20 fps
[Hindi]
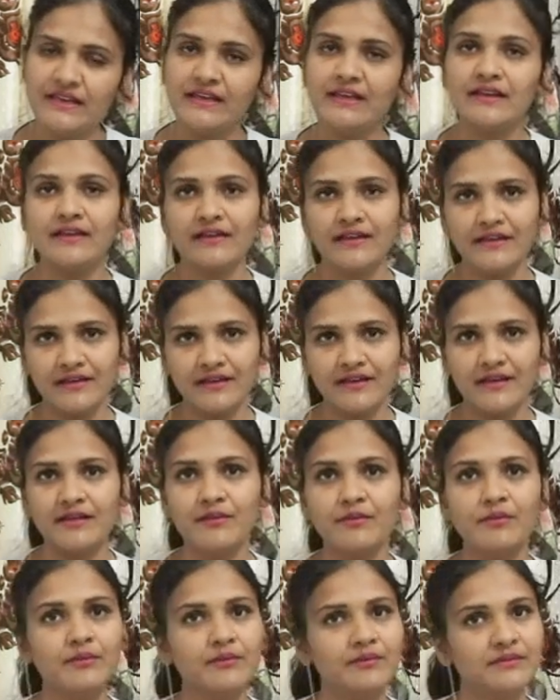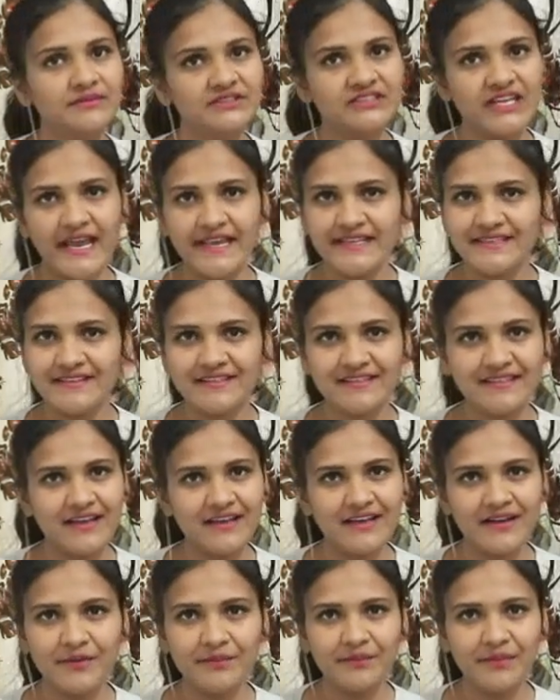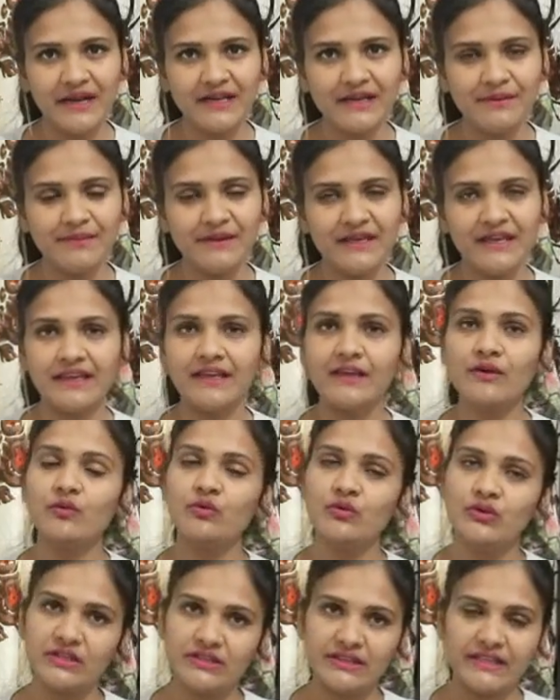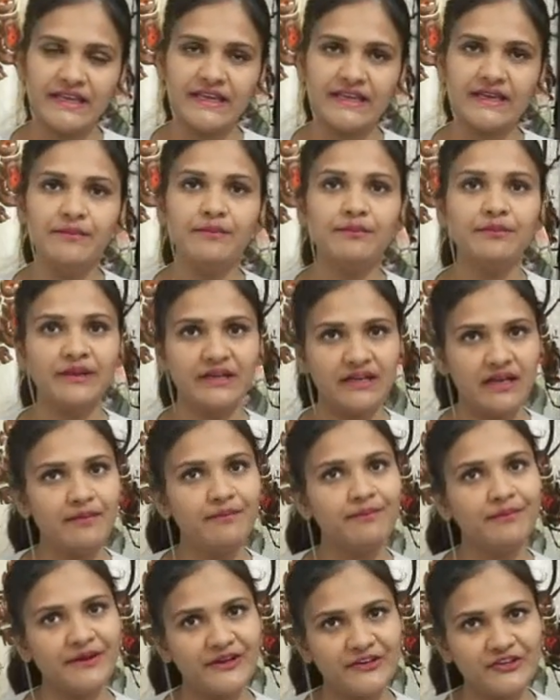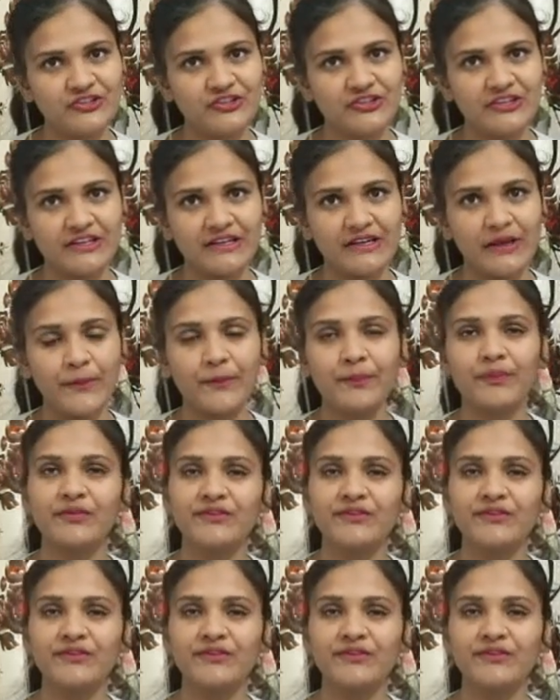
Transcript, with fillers: ही चाय जितना गर्म पानी पिएंगे उठते ही बिना ब्रश किए